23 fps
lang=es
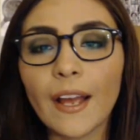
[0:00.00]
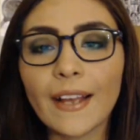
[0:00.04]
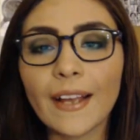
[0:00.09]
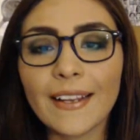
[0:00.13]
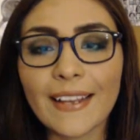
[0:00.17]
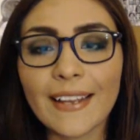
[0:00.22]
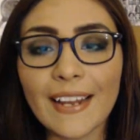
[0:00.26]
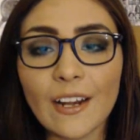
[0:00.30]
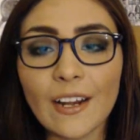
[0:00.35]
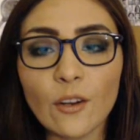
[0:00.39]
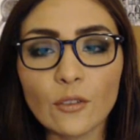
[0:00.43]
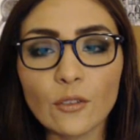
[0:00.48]

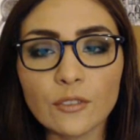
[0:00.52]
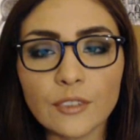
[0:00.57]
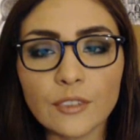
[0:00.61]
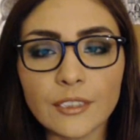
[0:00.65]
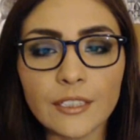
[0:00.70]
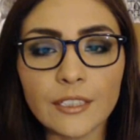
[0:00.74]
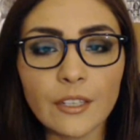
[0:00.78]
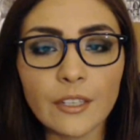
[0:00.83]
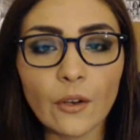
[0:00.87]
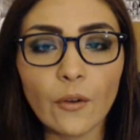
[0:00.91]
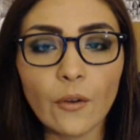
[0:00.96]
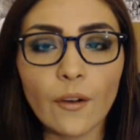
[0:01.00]
que los
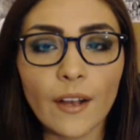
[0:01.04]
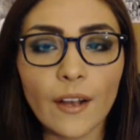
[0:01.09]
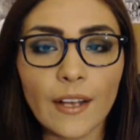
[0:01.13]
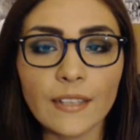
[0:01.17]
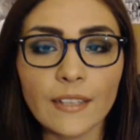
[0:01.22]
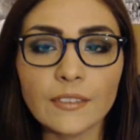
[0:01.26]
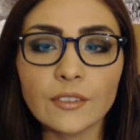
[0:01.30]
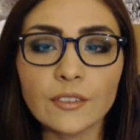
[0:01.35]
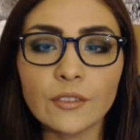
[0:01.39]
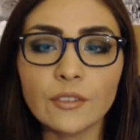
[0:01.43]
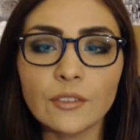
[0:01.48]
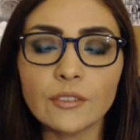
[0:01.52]
cinco
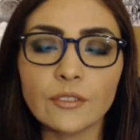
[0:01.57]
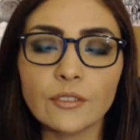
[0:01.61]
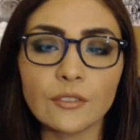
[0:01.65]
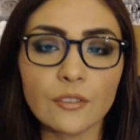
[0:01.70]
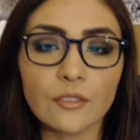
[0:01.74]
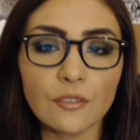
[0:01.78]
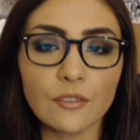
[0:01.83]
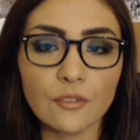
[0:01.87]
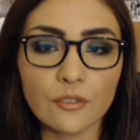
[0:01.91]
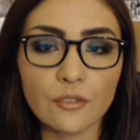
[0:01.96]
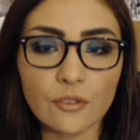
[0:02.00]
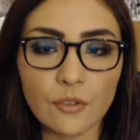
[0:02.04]
casos
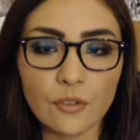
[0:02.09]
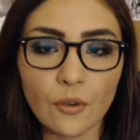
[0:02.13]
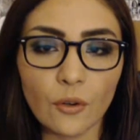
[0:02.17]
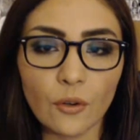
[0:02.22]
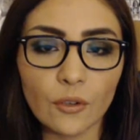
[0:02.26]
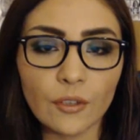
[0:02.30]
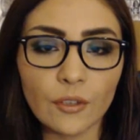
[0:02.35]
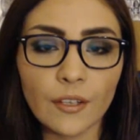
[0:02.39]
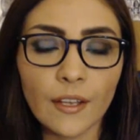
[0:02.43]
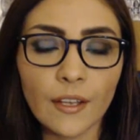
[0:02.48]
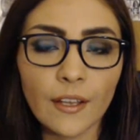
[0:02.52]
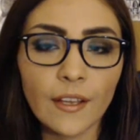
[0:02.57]

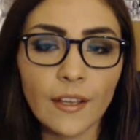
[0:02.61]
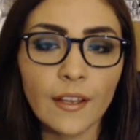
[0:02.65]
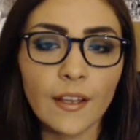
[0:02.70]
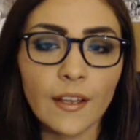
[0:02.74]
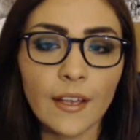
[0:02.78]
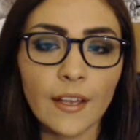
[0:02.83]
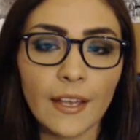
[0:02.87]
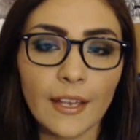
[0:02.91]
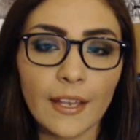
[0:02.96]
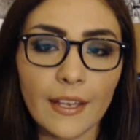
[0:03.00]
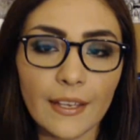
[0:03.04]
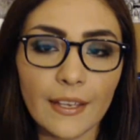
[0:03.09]
son,
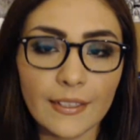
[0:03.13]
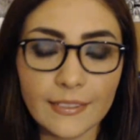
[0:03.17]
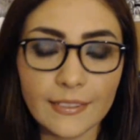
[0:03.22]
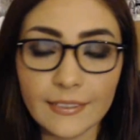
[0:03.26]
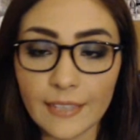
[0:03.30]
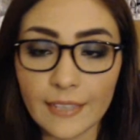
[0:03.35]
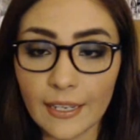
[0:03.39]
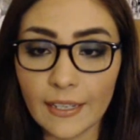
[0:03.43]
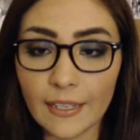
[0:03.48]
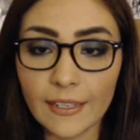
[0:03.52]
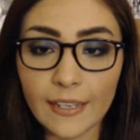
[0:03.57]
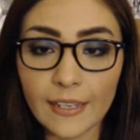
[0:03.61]
eh,
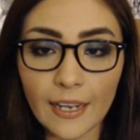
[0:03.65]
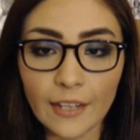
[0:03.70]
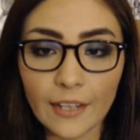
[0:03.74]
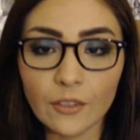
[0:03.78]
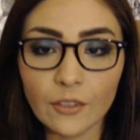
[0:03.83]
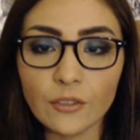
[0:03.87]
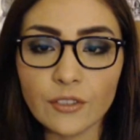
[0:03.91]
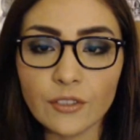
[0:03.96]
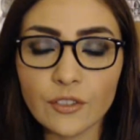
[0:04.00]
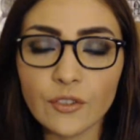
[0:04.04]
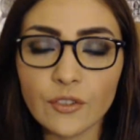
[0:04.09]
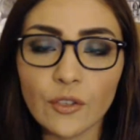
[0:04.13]
están
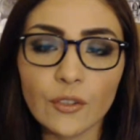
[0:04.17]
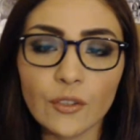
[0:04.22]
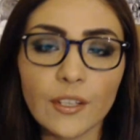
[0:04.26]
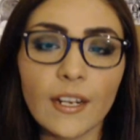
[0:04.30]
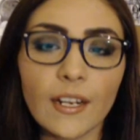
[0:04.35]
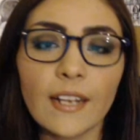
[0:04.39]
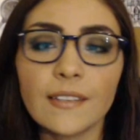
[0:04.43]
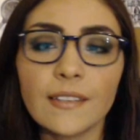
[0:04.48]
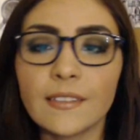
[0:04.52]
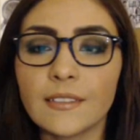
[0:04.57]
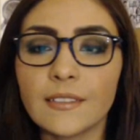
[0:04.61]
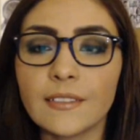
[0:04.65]
ligados y son del
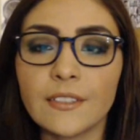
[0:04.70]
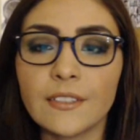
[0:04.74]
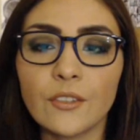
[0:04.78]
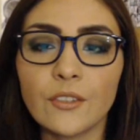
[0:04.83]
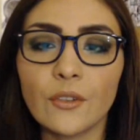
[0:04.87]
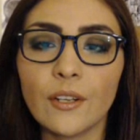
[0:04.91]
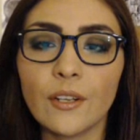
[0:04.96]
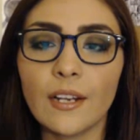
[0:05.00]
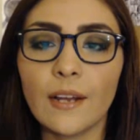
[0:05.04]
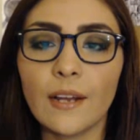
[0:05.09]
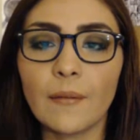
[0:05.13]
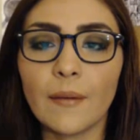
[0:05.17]
asesino
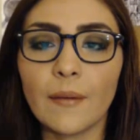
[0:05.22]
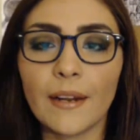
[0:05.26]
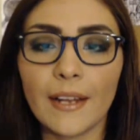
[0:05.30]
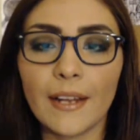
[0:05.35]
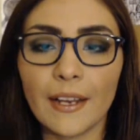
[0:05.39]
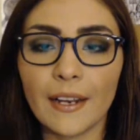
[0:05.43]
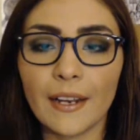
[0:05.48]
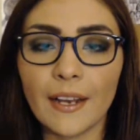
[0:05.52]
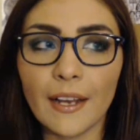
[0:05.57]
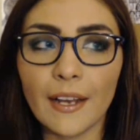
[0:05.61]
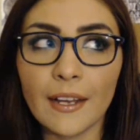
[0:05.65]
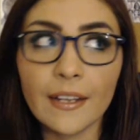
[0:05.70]
de la
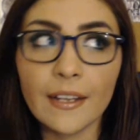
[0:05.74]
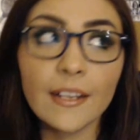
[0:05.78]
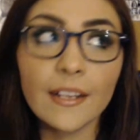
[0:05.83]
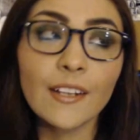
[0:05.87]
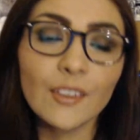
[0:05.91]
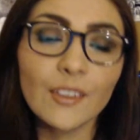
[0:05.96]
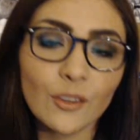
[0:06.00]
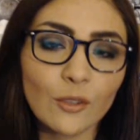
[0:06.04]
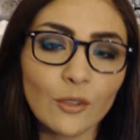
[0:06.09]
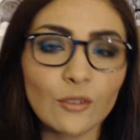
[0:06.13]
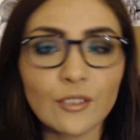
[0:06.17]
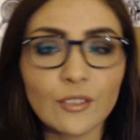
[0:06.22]
baraja.
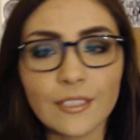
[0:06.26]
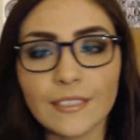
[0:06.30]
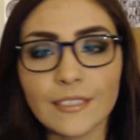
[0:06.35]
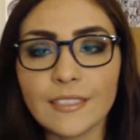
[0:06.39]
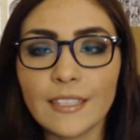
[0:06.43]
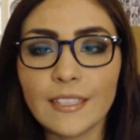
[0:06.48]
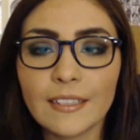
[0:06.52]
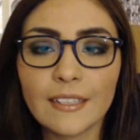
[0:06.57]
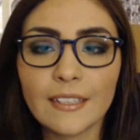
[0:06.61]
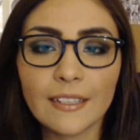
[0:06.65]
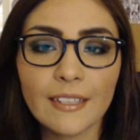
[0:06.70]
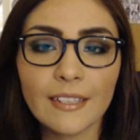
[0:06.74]
No sé si
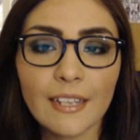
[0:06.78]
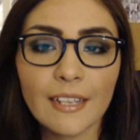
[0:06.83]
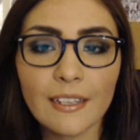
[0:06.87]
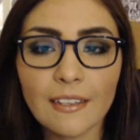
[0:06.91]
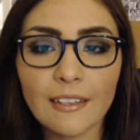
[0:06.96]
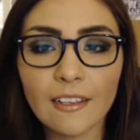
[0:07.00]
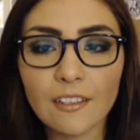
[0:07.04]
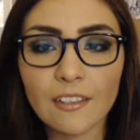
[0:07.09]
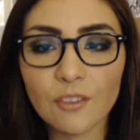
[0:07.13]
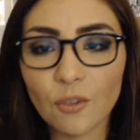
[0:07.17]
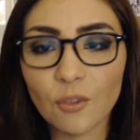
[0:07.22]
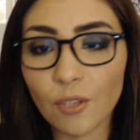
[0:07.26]
él tenía el
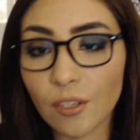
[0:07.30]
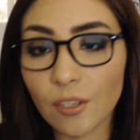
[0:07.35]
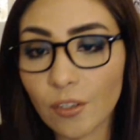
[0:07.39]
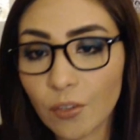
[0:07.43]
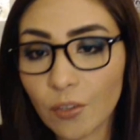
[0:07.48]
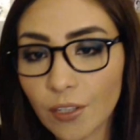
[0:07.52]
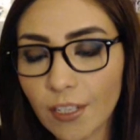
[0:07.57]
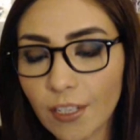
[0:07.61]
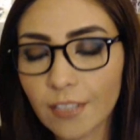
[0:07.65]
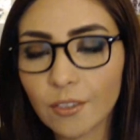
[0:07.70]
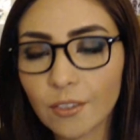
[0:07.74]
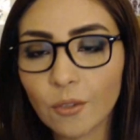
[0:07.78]
dato de lo
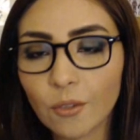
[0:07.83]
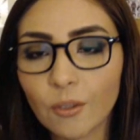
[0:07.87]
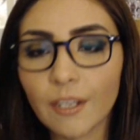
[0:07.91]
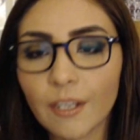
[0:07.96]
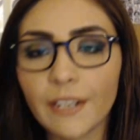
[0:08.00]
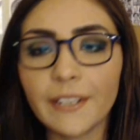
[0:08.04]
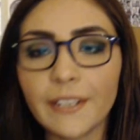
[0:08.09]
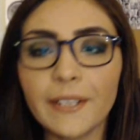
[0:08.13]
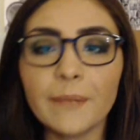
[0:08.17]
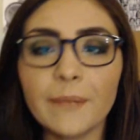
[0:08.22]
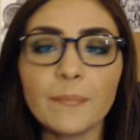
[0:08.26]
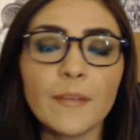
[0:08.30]
de la
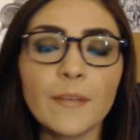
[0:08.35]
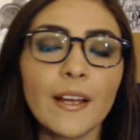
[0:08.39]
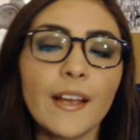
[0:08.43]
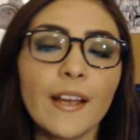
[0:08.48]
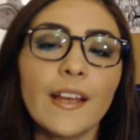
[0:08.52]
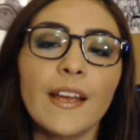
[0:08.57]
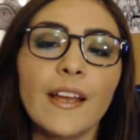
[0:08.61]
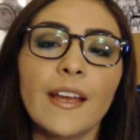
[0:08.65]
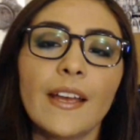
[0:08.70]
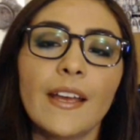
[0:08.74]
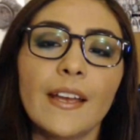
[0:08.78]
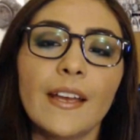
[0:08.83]
Tocarep.
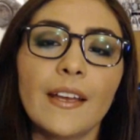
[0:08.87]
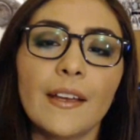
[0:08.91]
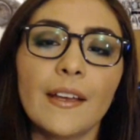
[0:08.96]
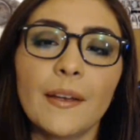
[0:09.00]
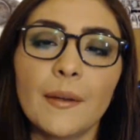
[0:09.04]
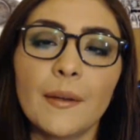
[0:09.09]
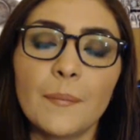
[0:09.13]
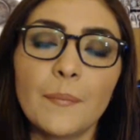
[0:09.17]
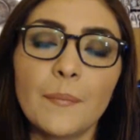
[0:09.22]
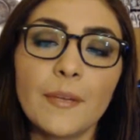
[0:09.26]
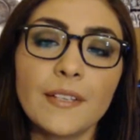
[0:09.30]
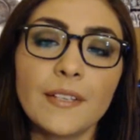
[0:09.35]

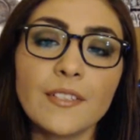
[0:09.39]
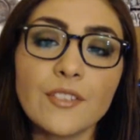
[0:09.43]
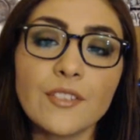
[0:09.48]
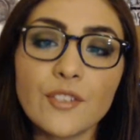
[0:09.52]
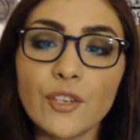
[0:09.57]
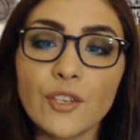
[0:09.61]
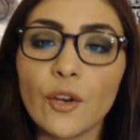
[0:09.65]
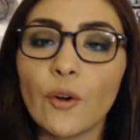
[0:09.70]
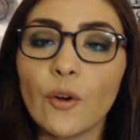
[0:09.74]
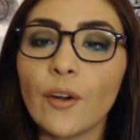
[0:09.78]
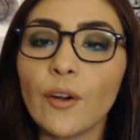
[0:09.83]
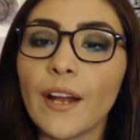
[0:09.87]
Eh,
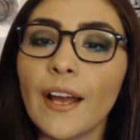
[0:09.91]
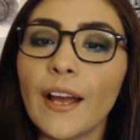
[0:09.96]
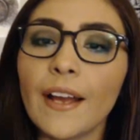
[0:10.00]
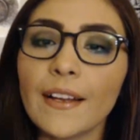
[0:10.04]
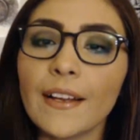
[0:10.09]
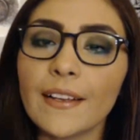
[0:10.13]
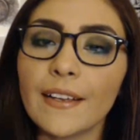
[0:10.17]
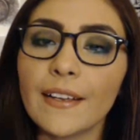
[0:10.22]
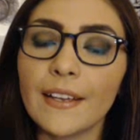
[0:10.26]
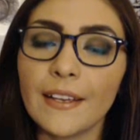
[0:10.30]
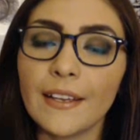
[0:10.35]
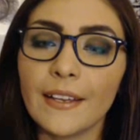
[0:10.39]
menciona
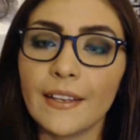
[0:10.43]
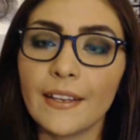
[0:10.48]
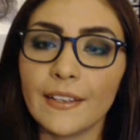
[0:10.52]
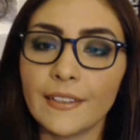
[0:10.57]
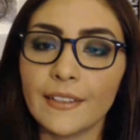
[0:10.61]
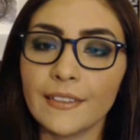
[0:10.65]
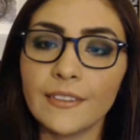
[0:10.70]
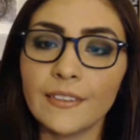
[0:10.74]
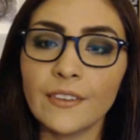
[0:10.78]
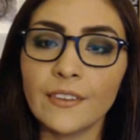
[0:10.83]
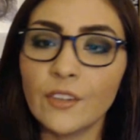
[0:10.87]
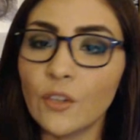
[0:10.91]
que
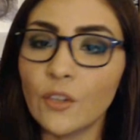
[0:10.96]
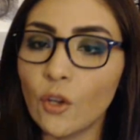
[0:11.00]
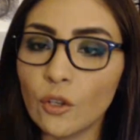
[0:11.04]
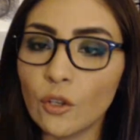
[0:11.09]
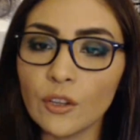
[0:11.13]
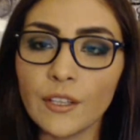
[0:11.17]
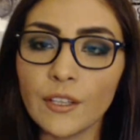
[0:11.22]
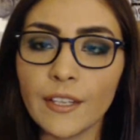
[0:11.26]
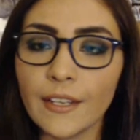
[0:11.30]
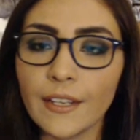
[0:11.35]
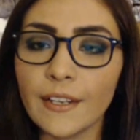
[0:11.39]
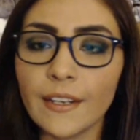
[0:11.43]
no
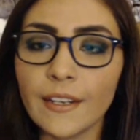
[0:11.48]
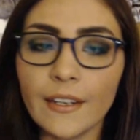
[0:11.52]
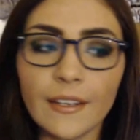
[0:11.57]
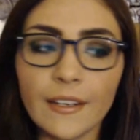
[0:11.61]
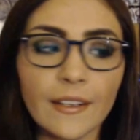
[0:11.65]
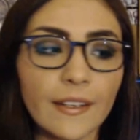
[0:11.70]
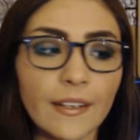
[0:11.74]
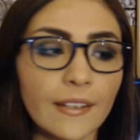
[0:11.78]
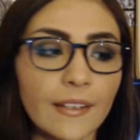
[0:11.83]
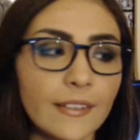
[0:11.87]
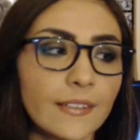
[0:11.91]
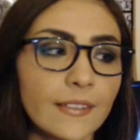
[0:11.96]

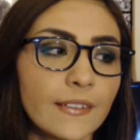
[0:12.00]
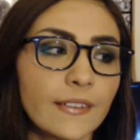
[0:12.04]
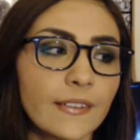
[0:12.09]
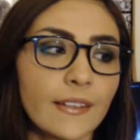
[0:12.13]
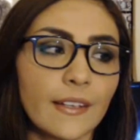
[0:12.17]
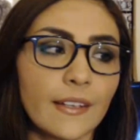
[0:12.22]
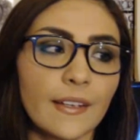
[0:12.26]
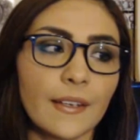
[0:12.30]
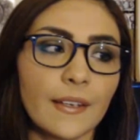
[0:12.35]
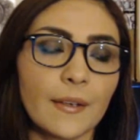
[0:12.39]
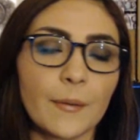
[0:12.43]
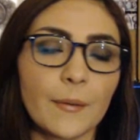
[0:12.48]
tienen
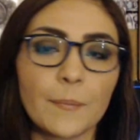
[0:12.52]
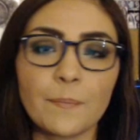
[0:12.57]
este,